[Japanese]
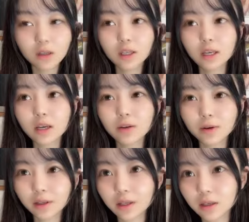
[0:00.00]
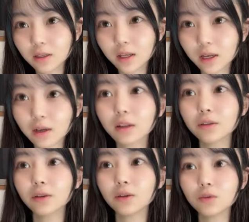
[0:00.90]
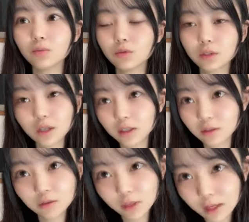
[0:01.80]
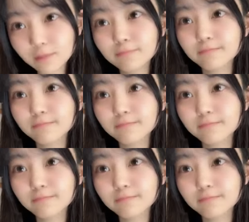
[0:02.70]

できるかできないかっていう問題ですね